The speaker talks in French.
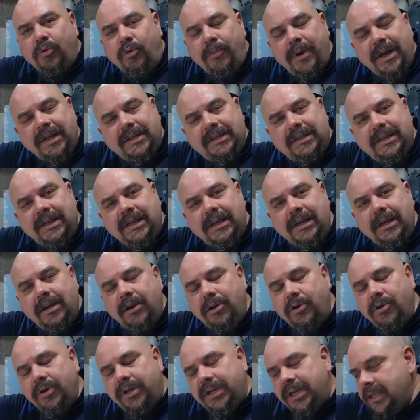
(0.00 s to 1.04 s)
mon bâti
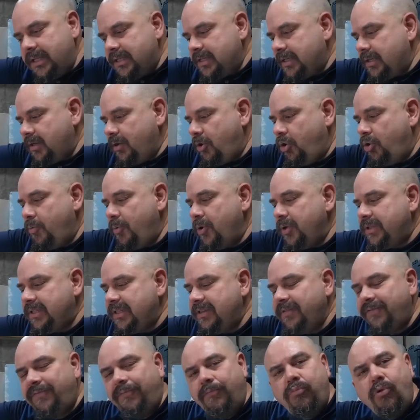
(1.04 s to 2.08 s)
le kit au
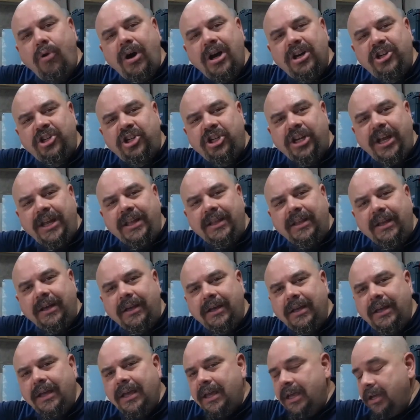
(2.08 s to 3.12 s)
motif bois chêne.
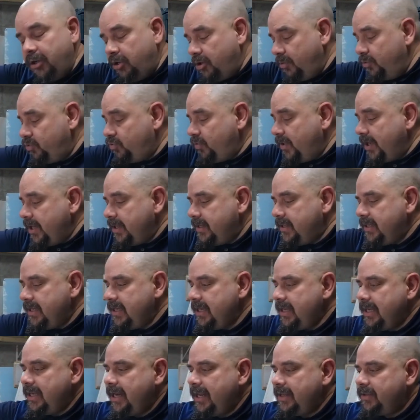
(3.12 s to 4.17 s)
Comme je vous l'ai
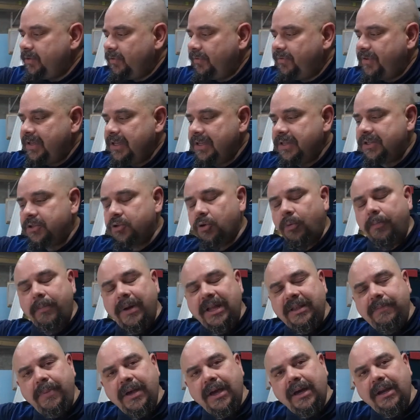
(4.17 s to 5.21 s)
dit, il est en finition
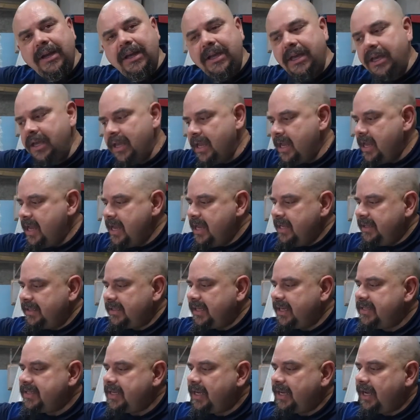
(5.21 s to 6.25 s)
mat perlé,
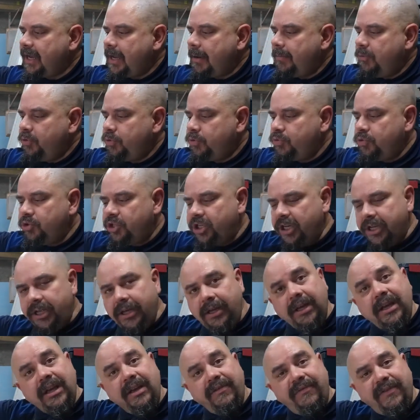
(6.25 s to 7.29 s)
très agréable au
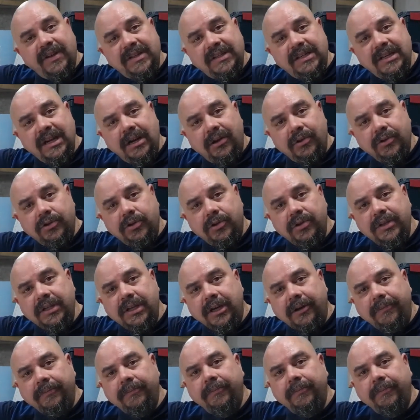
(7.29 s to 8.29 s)
toucher et facile à entretenir.